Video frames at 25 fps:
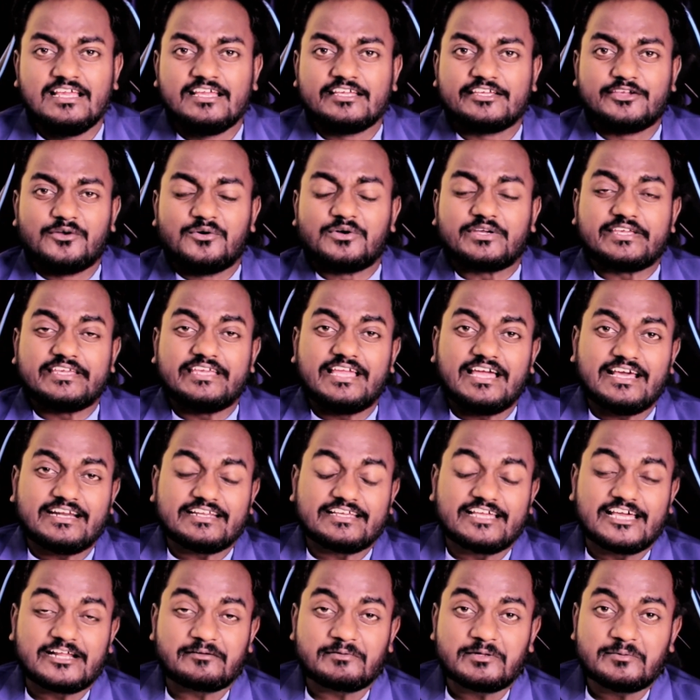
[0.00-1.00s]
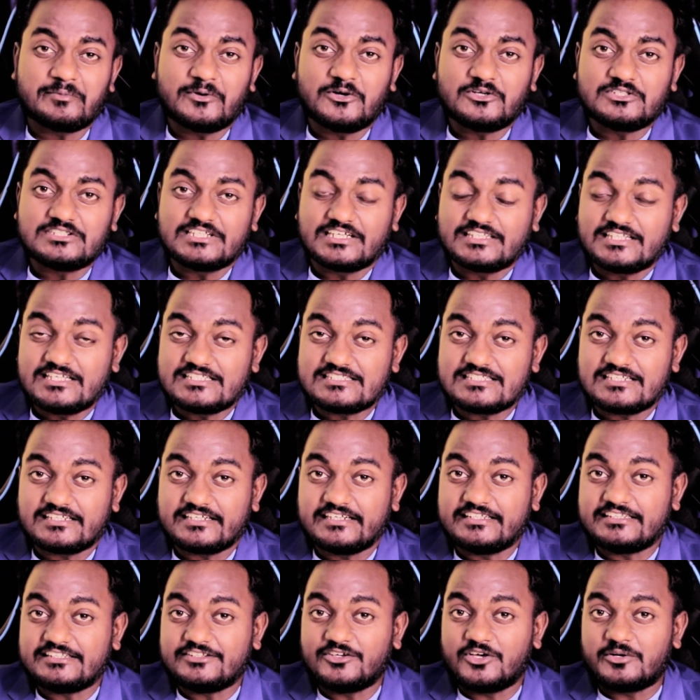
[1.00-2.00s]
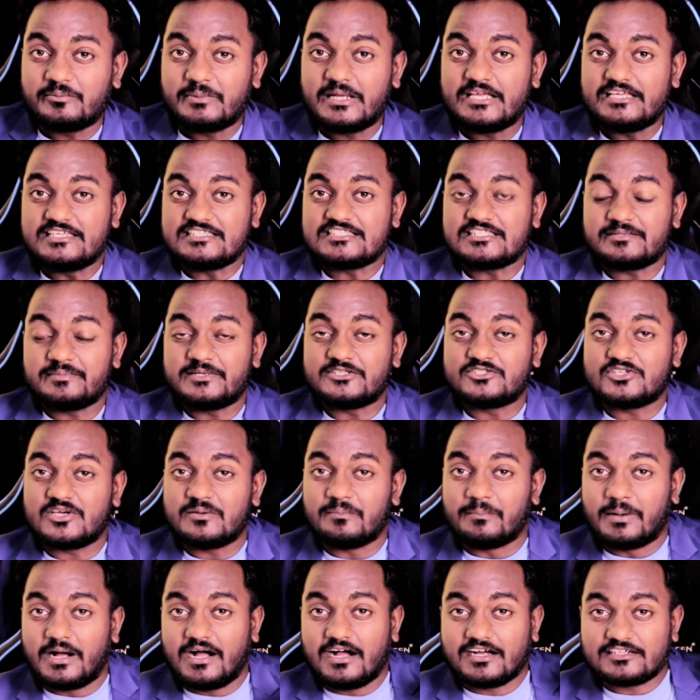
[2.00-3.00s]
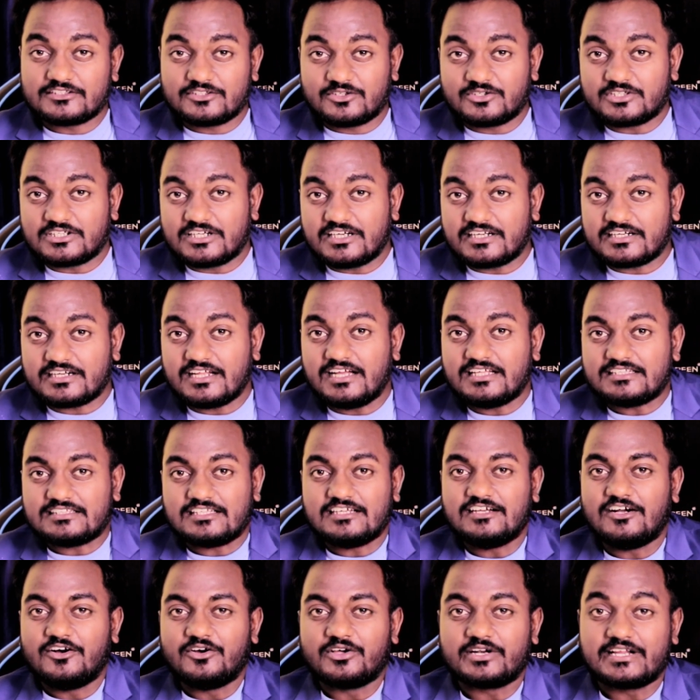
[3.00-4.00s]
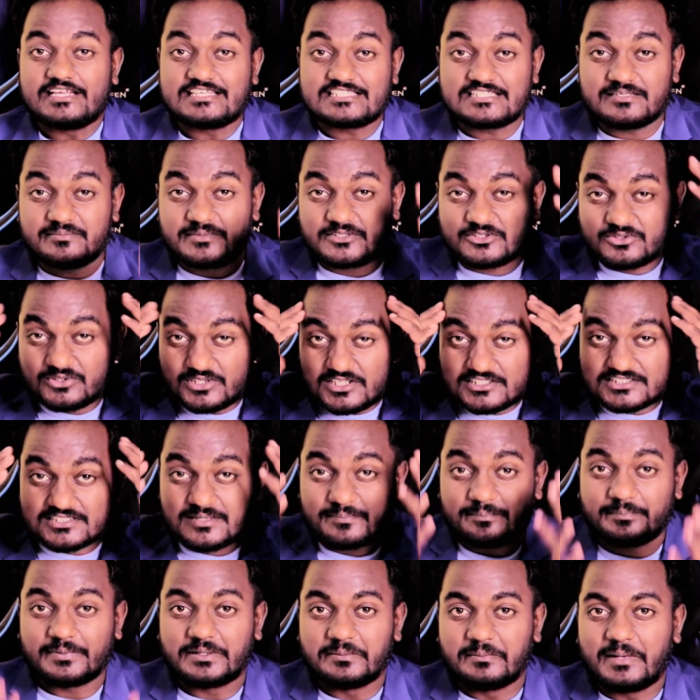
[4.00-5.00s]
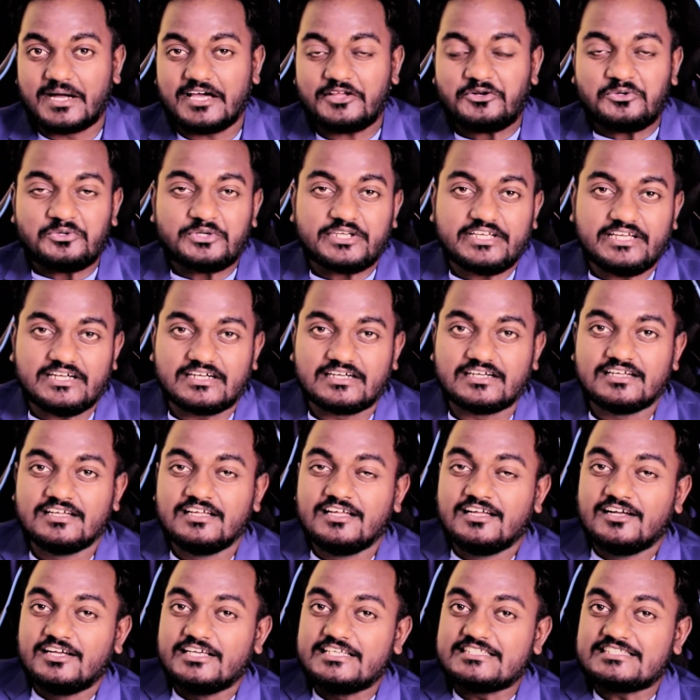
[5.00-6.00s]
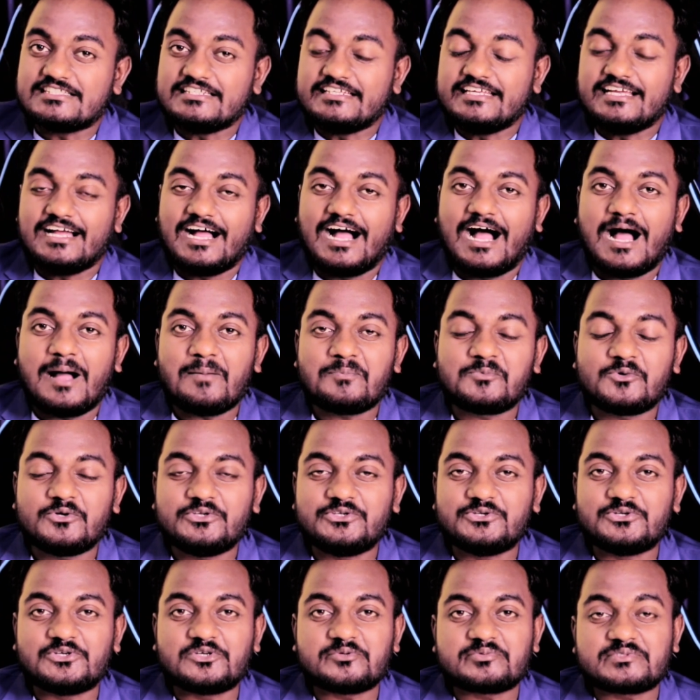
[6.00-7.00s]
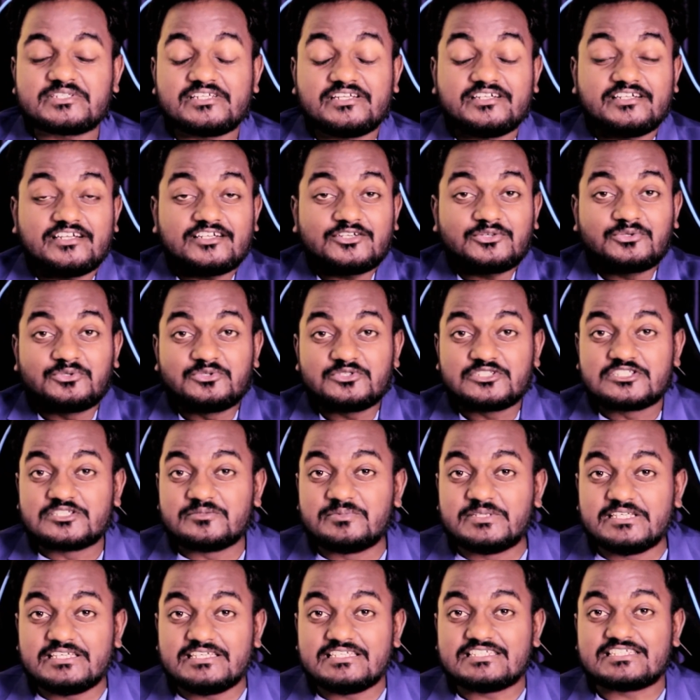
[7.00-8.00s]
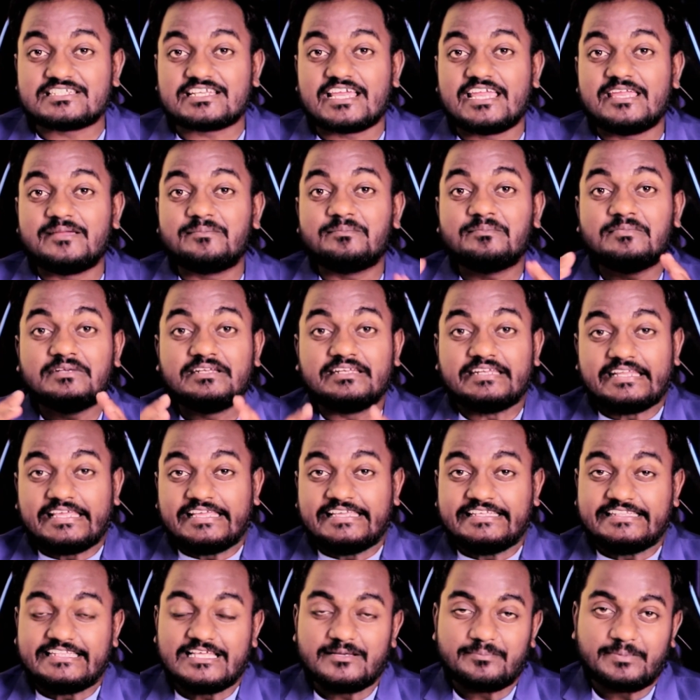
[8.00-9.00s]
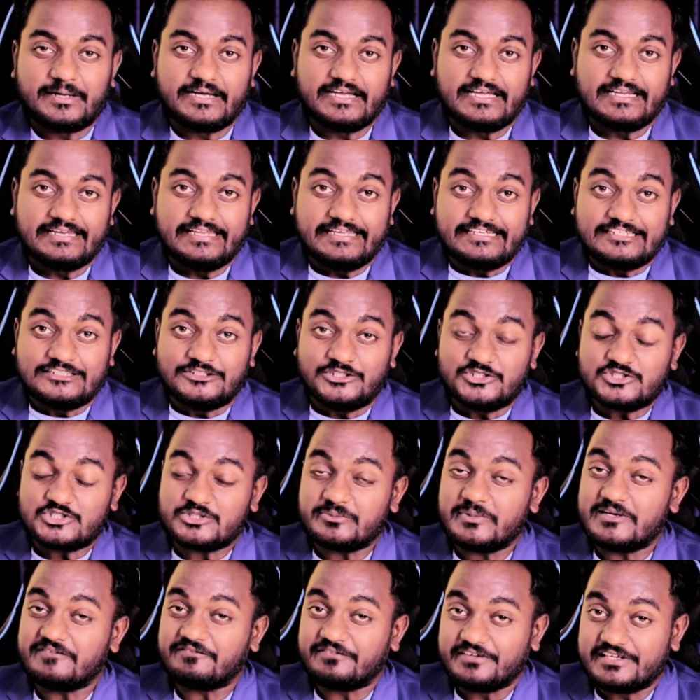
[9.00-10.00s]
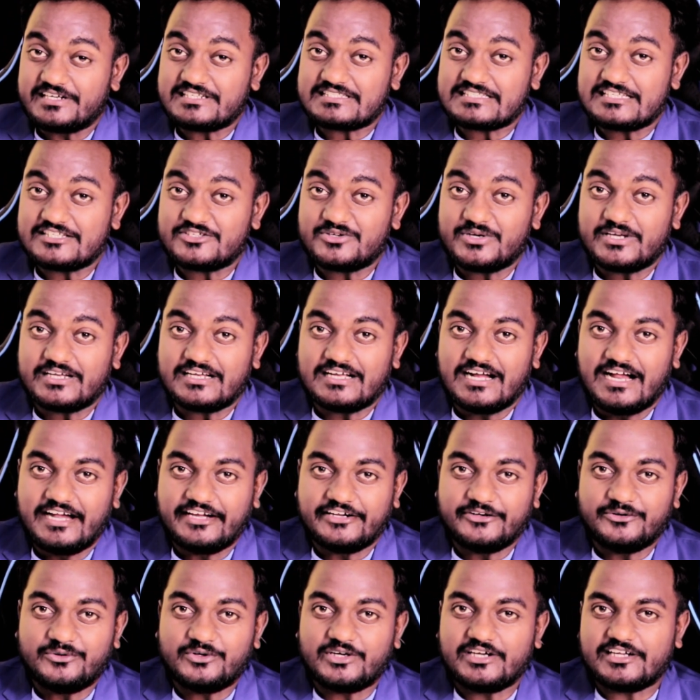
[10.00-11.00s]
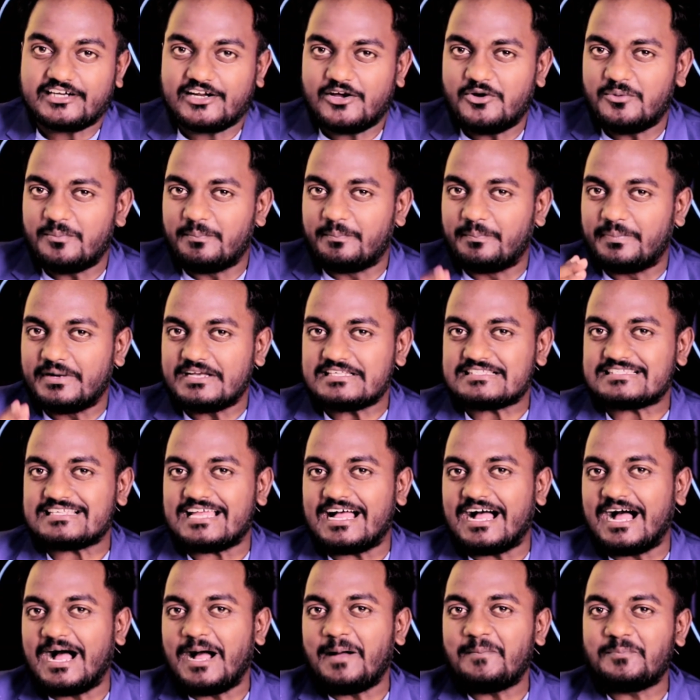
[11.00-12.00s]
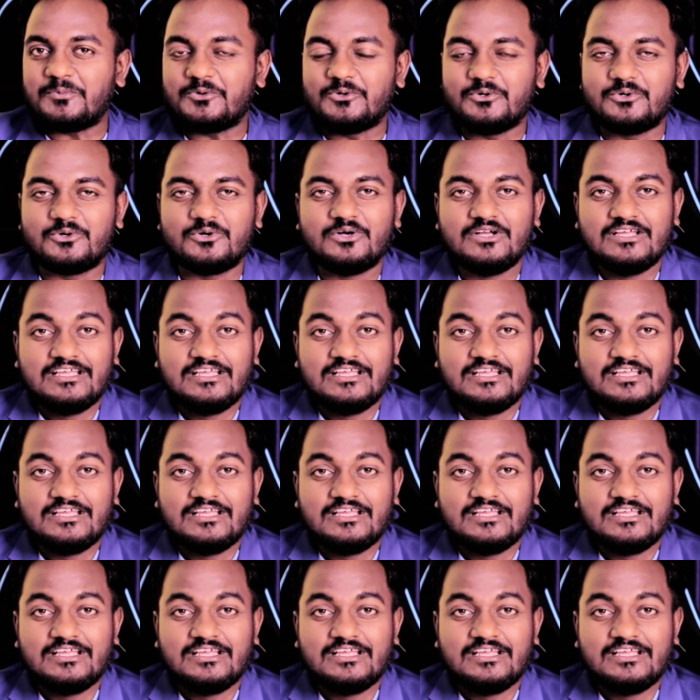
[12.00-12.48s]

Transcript: क्योंकि यार गर्मी बहुत ज़्यादा चल रही थी और मैं इस समय जो है भाग दौड़ कर रहा था और ऐसे में थोड़ा सा बीमार हो गया इसलिए आपको यूट्यूब से रिलेटेड कुछ भी इस टाइम नहीं दे पाया लेकिन दोस्तों मैं फिर से जो है कंटिन्यू कर रहा हूँ बस आपको